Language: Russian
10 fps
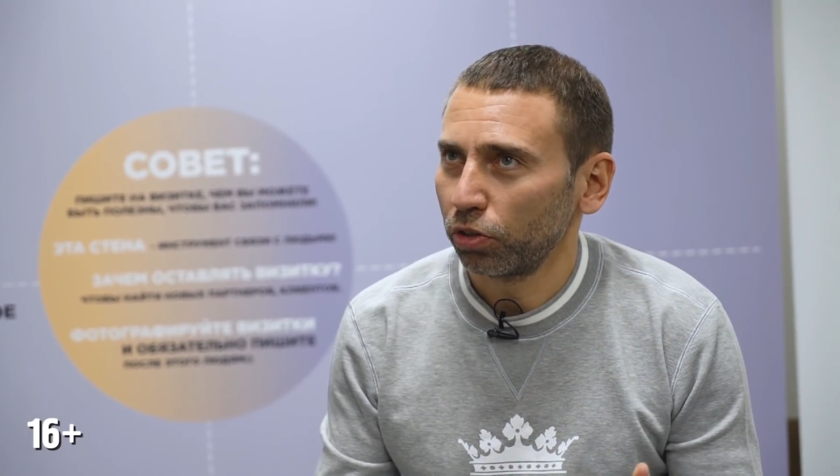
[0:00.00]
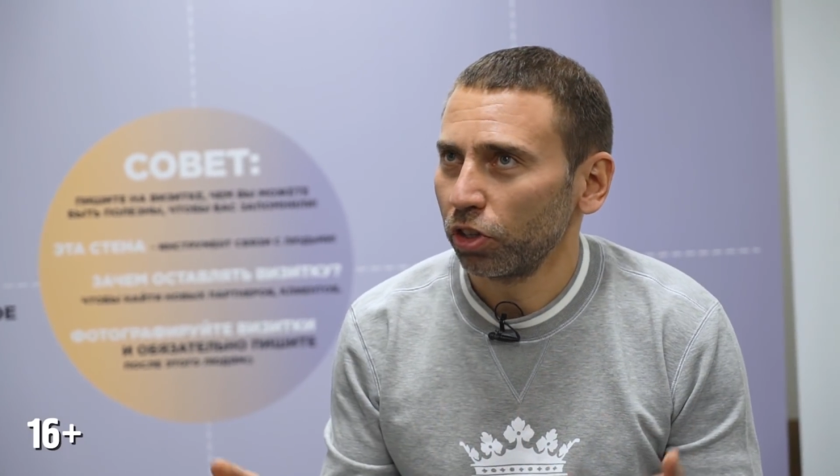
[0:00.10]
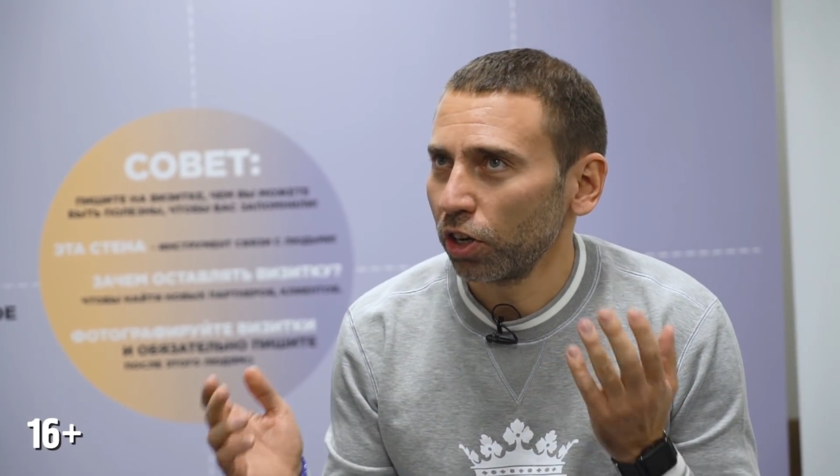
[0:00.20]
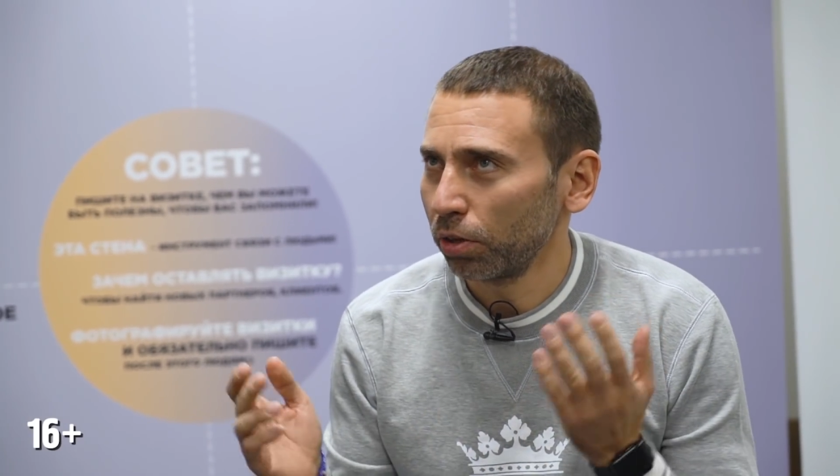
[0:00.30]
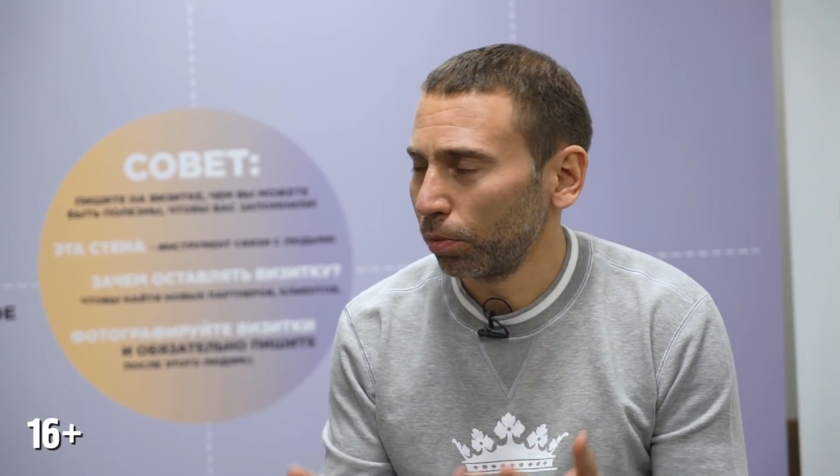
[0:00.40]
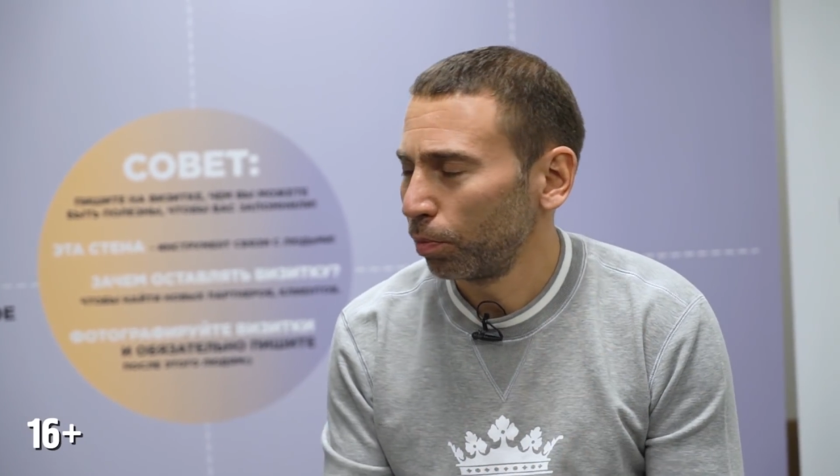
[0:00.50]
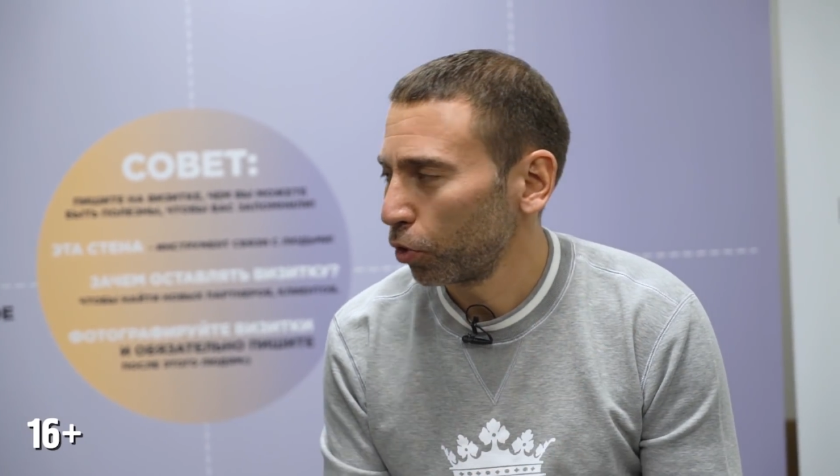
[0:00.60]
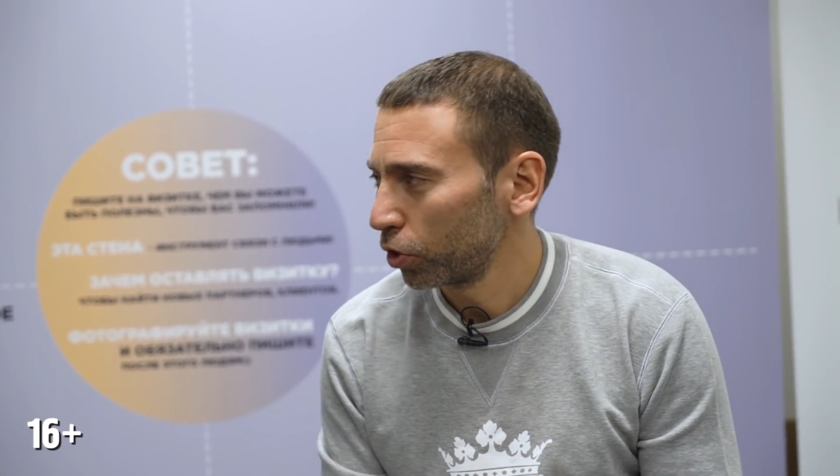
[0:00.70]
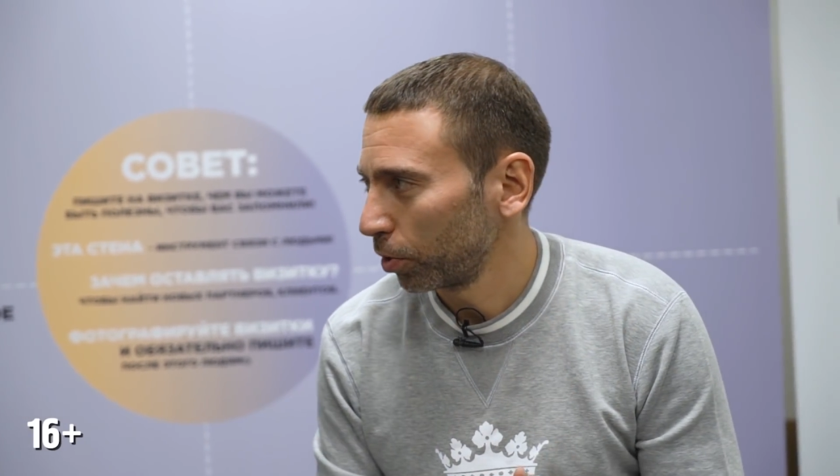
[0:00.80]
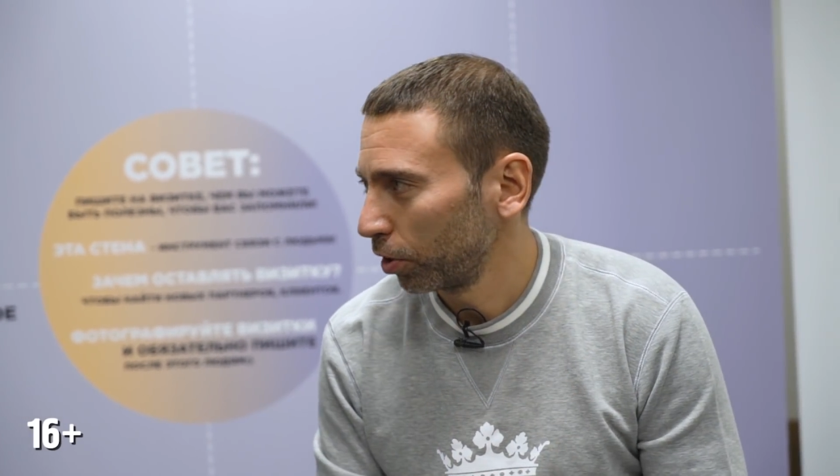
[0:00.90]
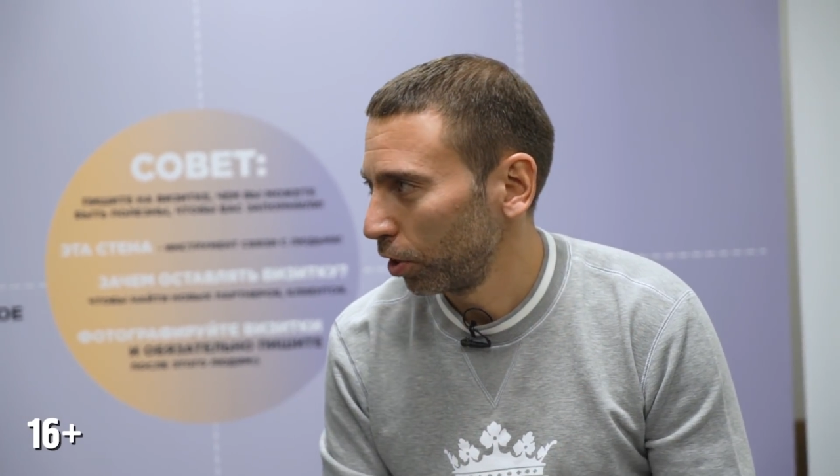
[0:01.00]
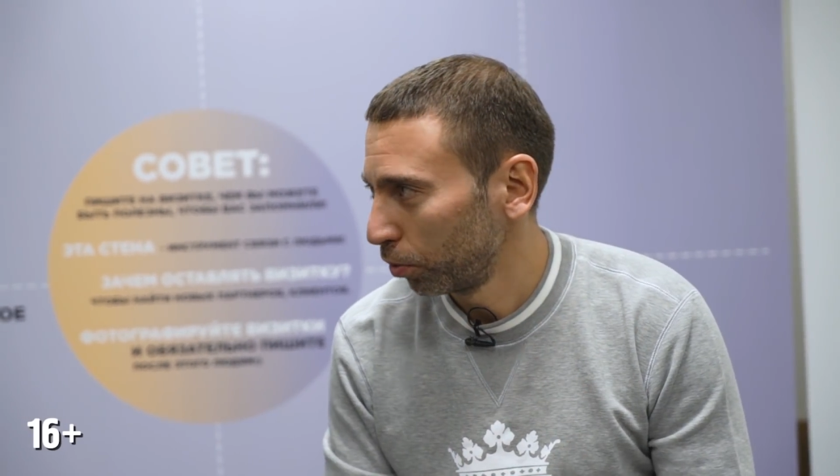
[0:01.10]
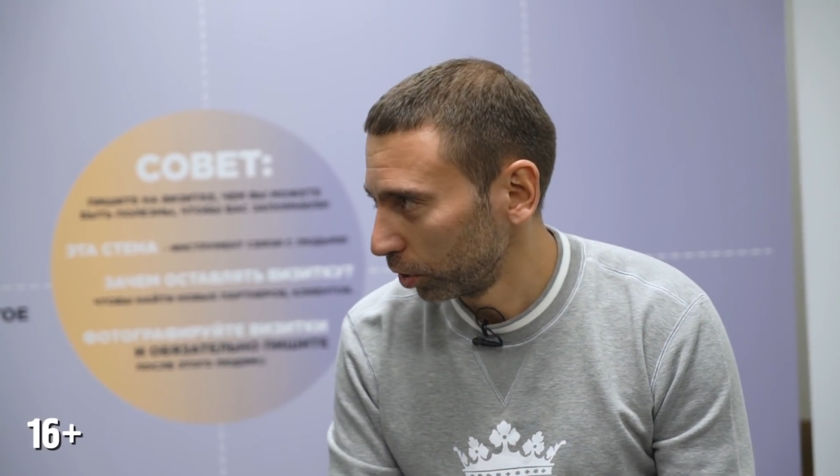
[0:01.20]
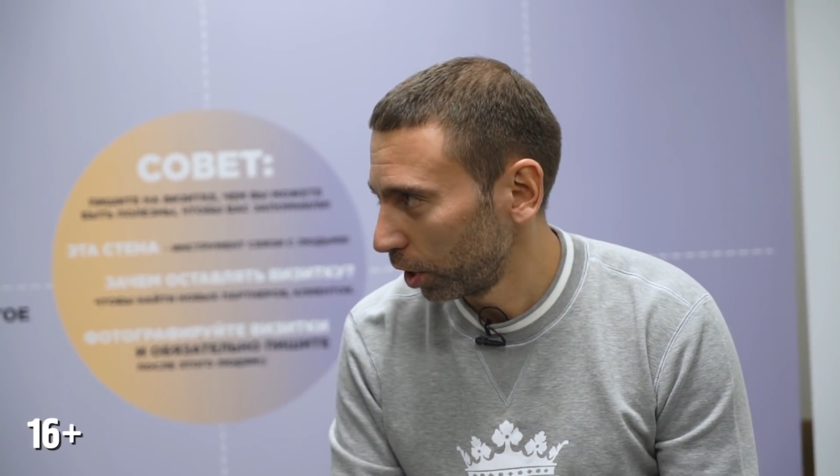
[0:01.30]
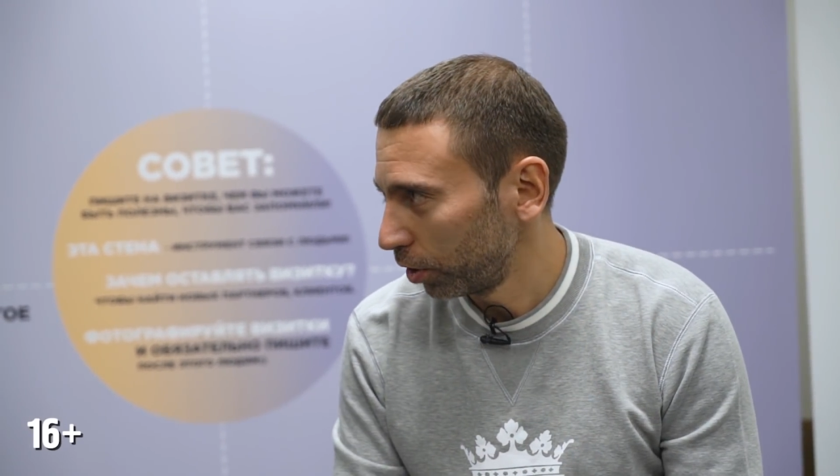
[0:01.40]
Сначала мы просто продавали
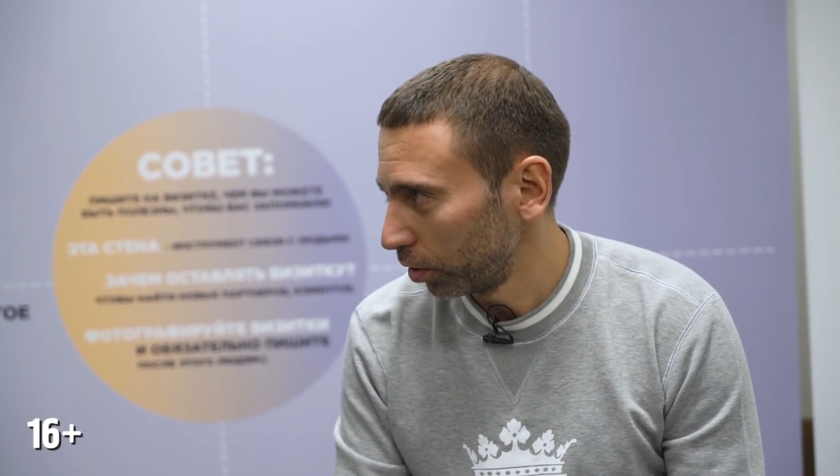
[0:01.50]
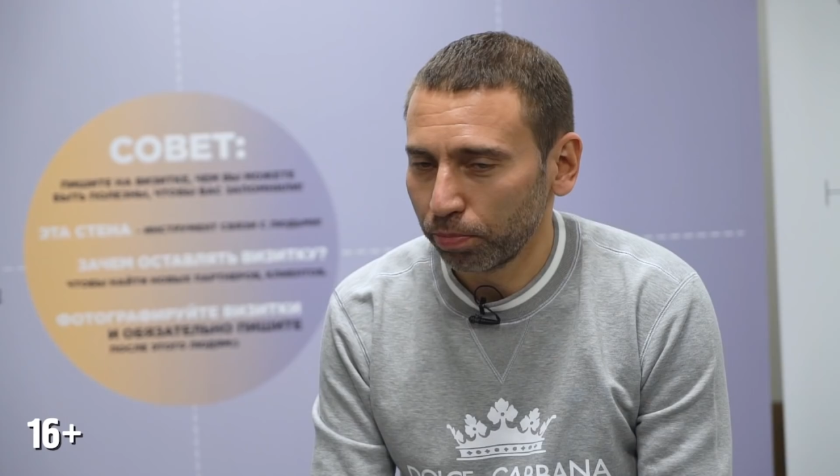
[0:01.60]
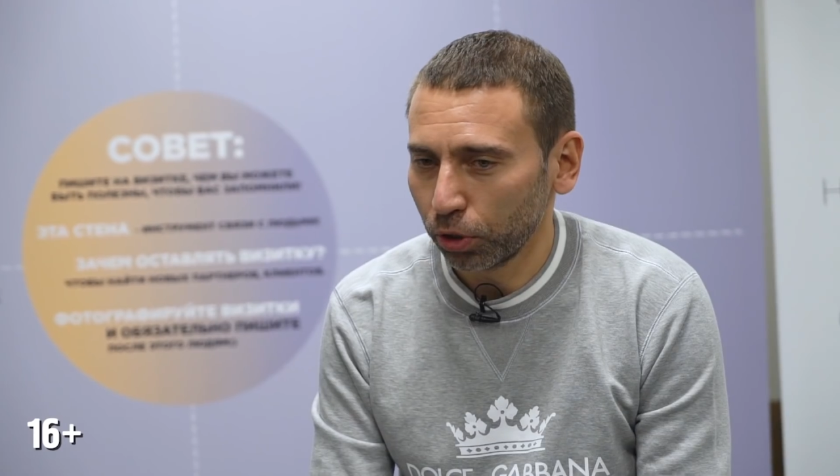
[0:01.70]
в онлайне.